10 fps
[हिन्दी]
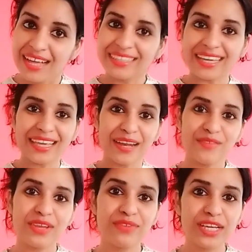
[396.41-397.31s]
ताकि आने
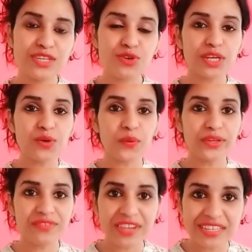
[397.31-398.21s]
वाले वीडियो की
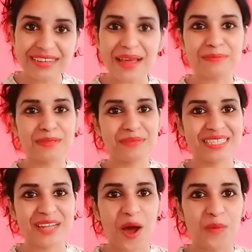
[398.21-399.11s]
नोटिफिकेशन आपसे
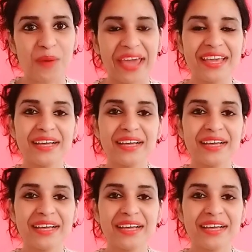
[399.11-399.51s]
मिस ना हो पाए